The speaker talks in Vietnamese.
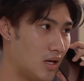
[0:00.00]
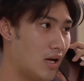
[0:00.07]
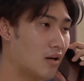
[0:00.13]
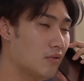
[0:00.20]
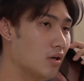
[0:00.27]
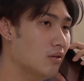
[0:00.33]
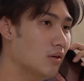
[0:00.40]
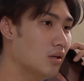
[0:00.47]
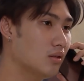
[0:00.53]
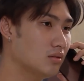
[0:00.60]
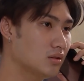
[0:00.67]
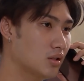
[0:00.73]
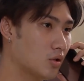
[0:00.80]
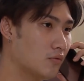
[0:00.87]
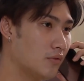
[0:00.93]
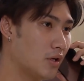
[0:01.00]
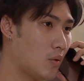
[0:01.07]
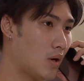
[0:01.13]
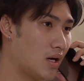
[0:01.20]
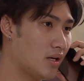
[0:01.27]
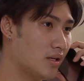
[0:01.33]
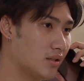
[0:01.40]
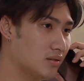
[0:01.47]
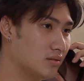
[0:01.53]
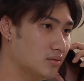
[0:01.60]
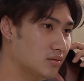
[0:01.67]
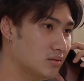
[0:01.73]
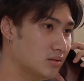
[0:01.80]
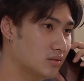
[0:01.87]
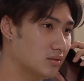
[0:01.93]
à vâng vâng rồi con về quán này
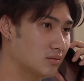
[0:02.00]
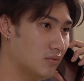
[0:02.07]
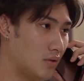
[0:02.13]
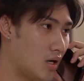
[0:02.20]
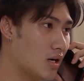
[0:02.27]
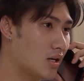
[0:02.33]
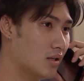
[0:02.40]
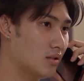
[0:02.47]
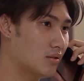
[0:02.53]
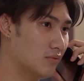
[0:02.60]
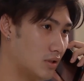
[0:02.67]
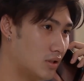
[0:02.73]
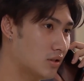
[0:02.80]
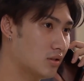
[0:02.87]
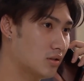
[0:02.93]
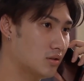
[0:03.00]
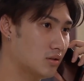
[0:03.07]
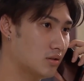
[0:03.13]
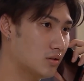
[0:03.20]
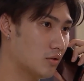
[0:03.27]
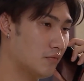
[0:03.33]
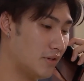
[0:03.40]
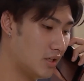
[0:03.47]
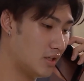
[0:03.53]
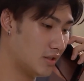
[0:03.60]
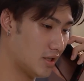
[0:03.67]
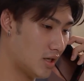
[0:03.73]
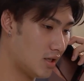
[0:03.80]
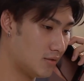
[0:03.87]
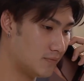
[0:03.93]
vâng ạ vâng con về
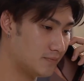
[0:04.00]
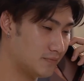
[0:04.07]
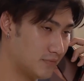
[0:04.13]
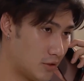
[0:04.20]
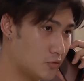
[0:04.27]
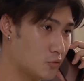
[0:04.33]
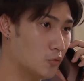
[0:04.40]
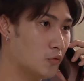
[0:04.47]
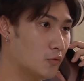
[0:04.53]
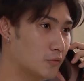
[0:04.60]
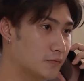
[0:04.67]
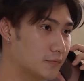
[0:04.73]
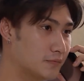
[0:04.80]
liền nhá chào chú